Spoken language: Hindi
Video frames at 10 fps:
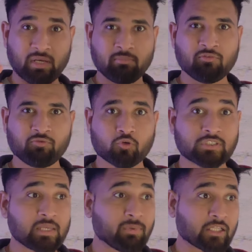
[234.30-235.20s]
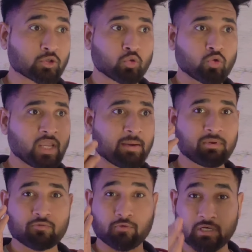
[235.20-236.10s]
प्रीमियम फ़ोन्स की बात करूँ तो यहाँ
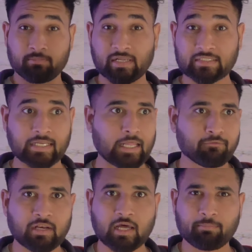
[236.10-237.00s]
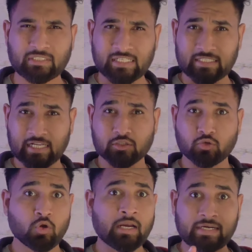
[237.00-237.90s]
पे वन प्लस इलेवन आर पिछले साल
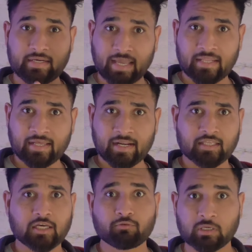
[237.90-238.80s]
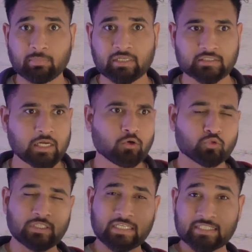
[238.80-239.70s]
जो टेन आर आया था वन प्लस का
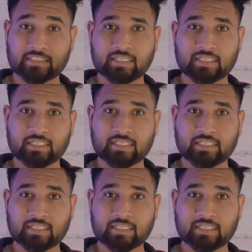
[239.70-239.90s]
उसी की